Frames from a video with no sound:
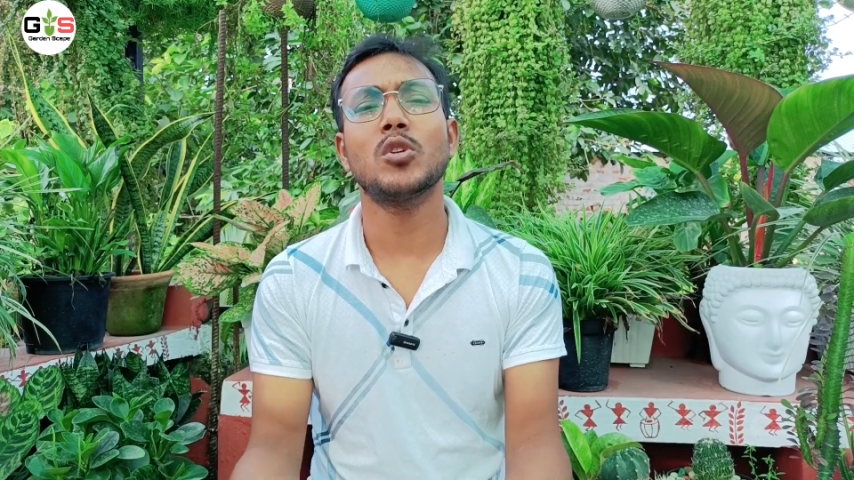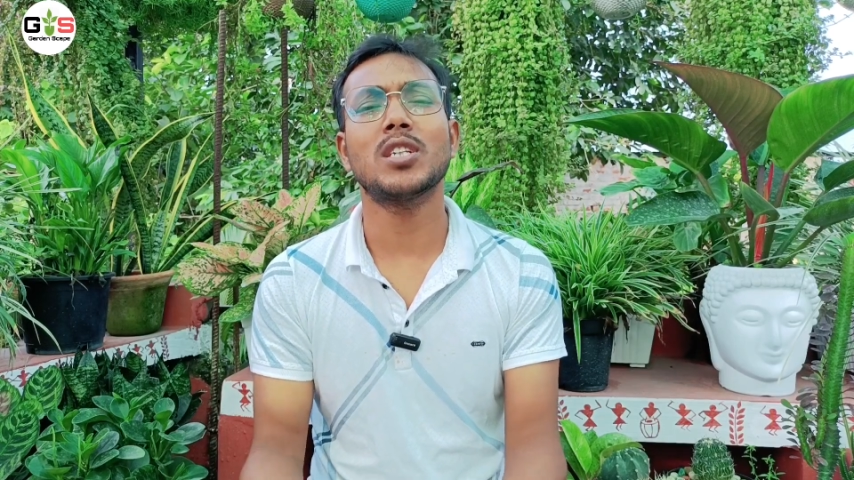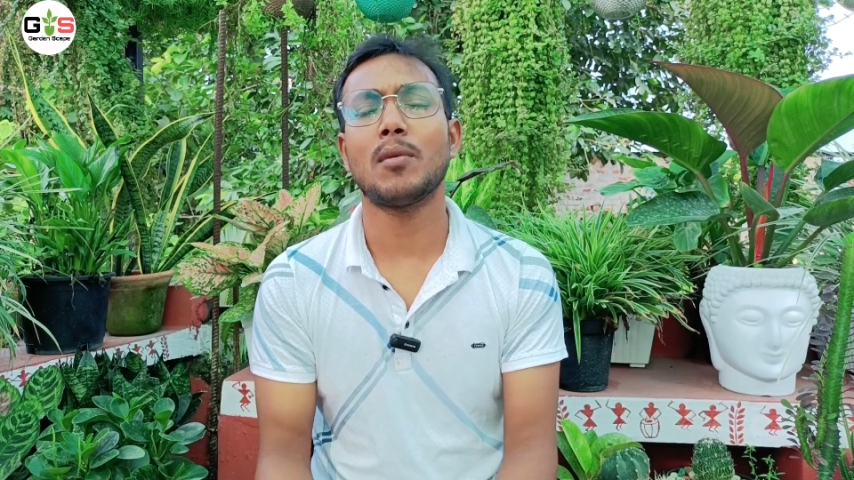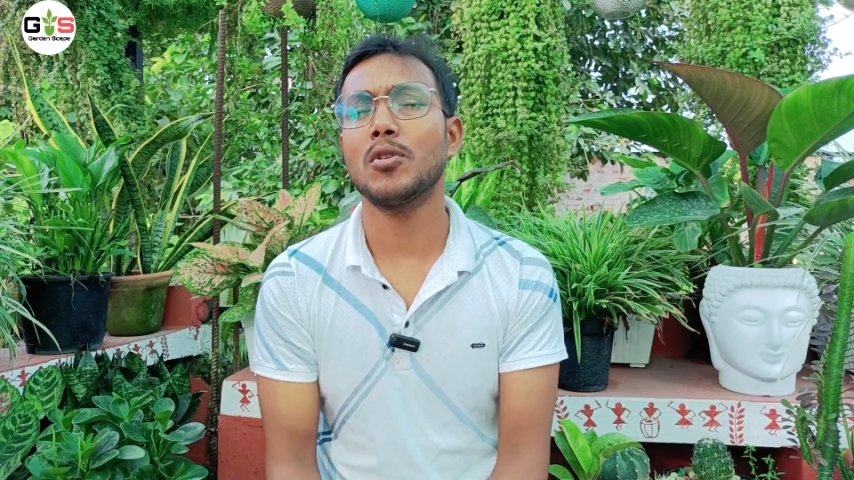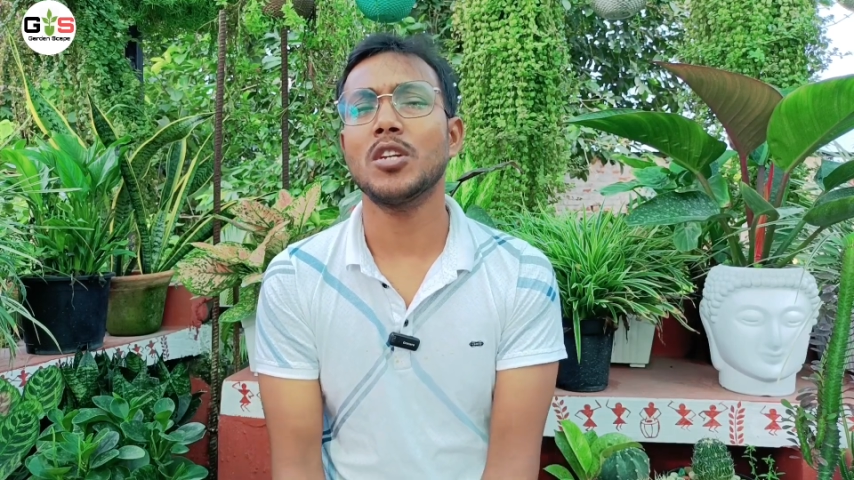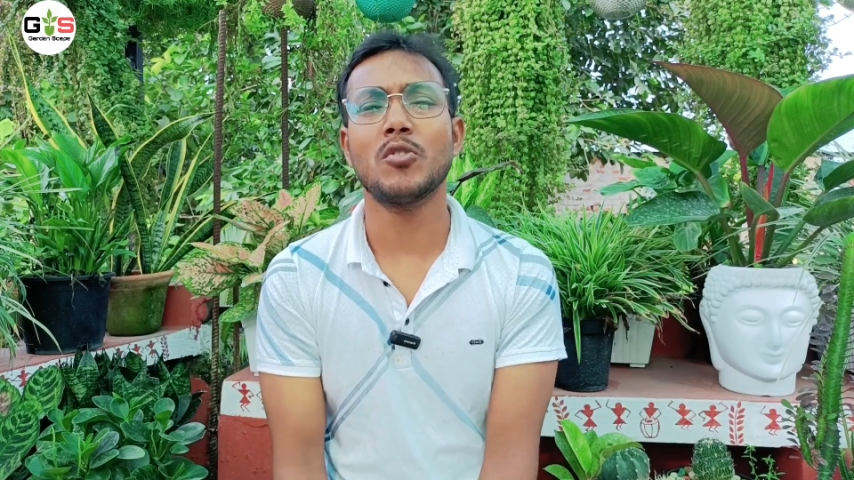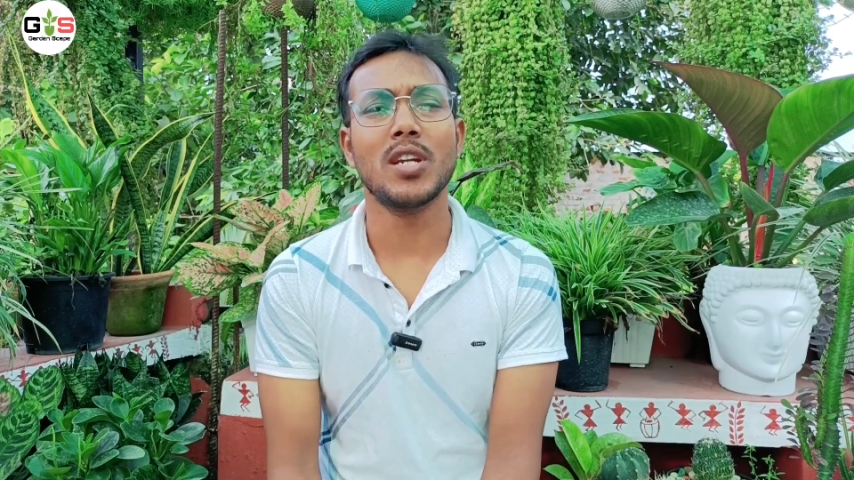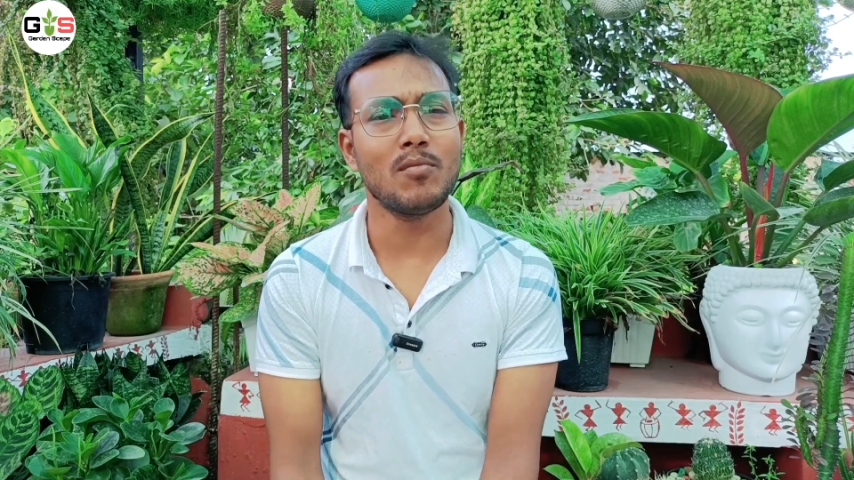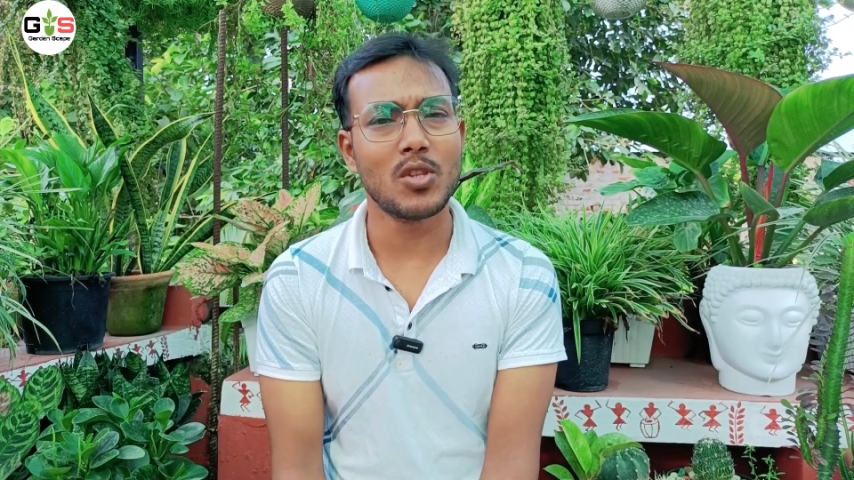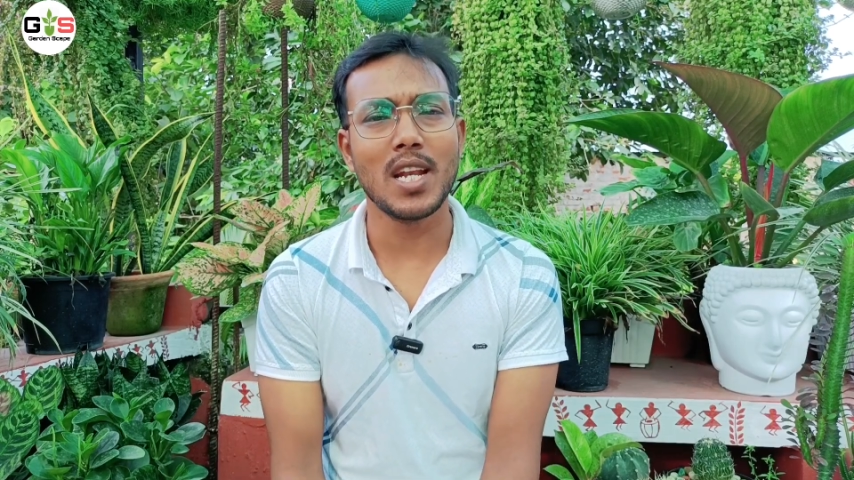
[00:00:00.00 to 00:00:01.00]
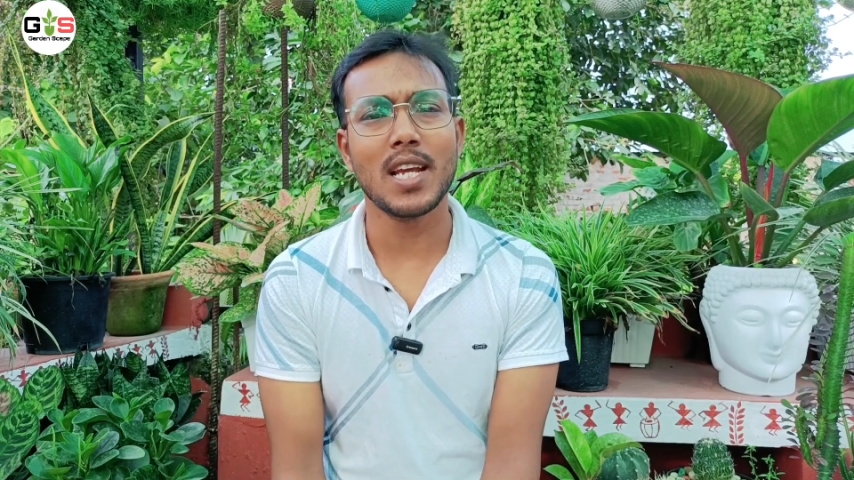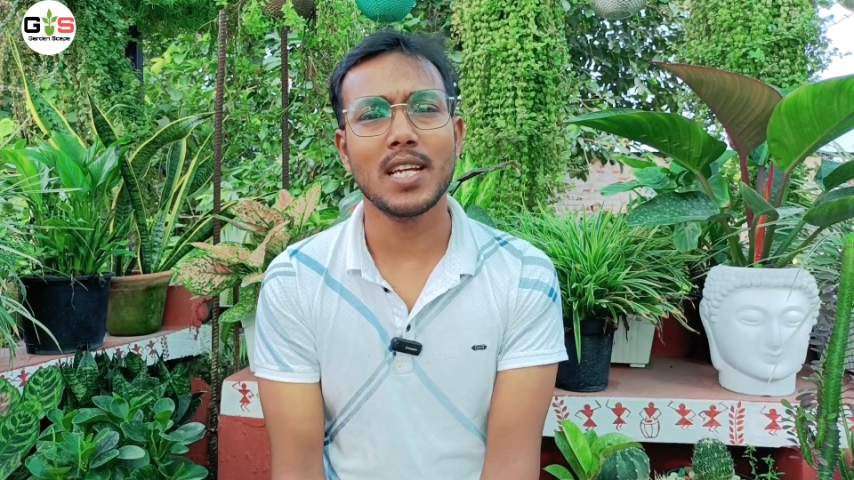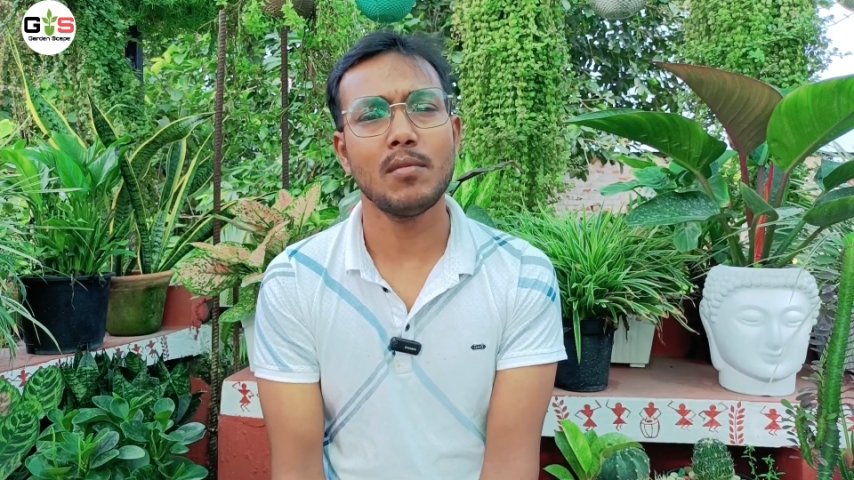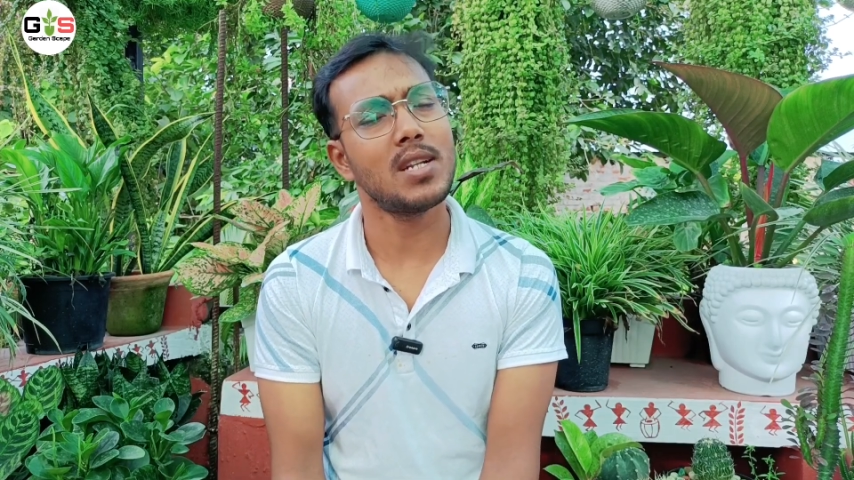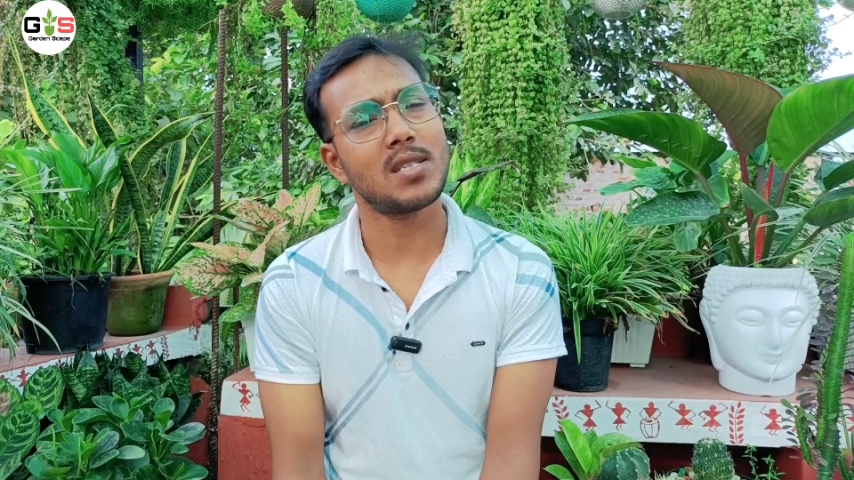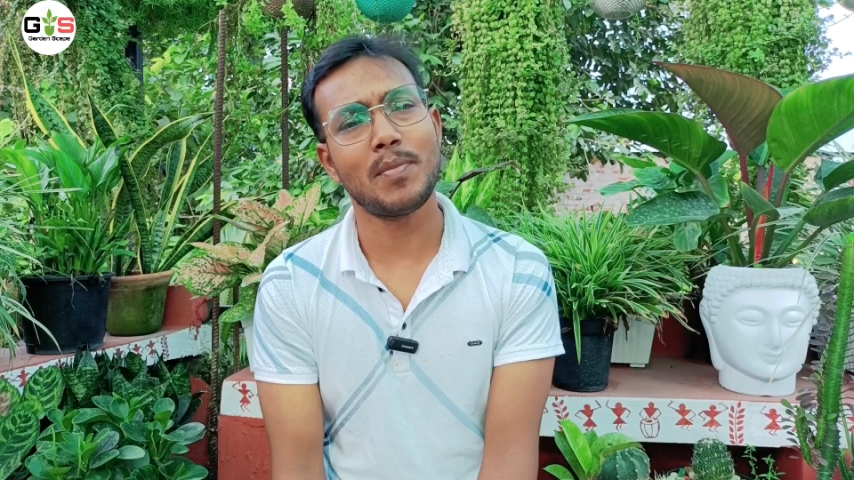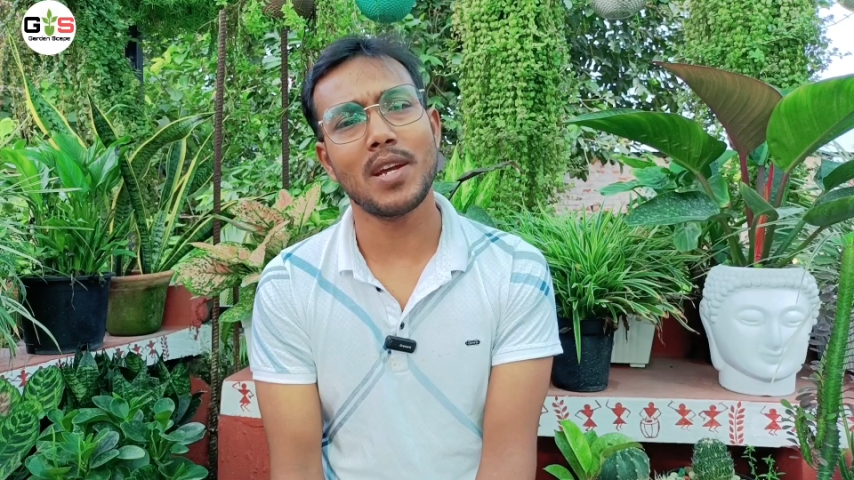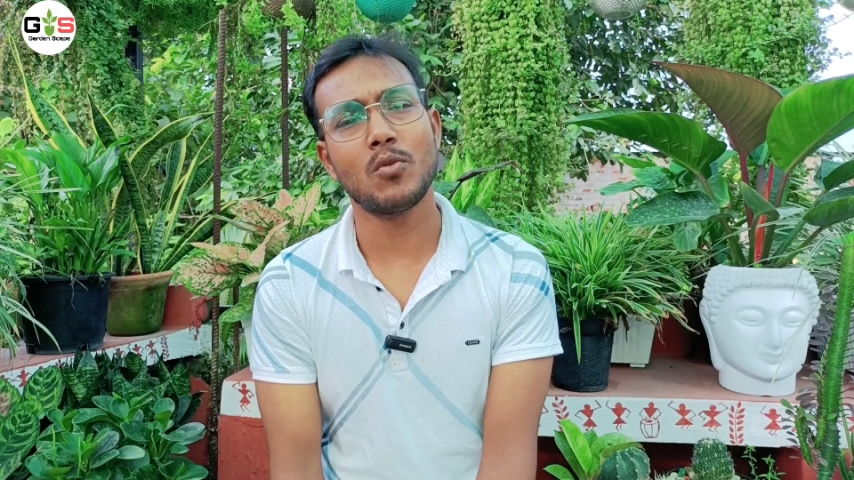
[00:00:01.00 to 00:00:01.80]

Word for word: সামান্য একটু নিম তেল রেখে দেবেন স্প্রে